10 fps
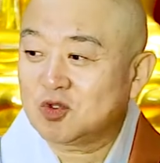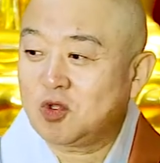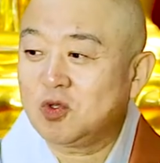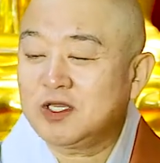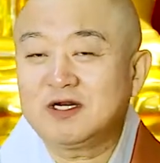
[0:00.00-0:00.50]

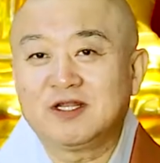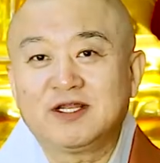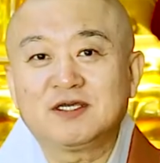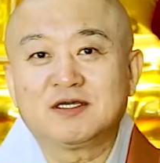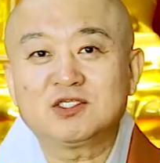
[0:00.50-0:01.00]
통계를
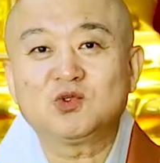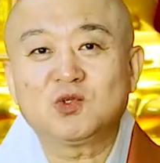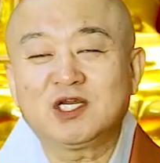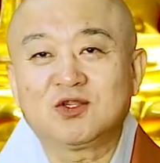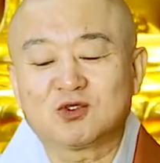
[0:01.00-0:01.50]
내는 그
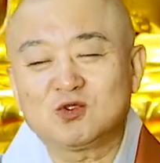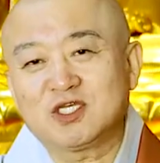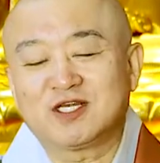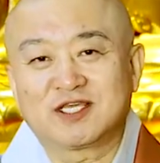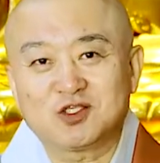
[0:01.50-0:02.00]
순간에도
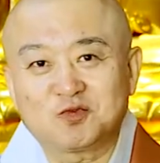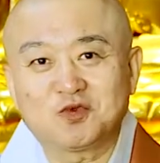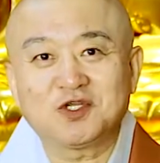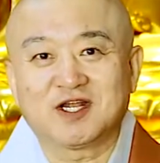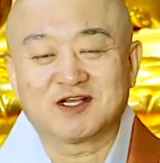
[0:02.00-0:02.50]
숫자는 계속
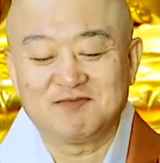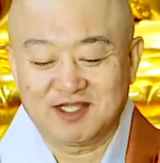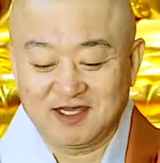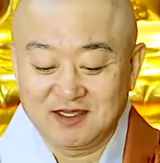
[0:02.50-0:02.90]
불어날 겁니다.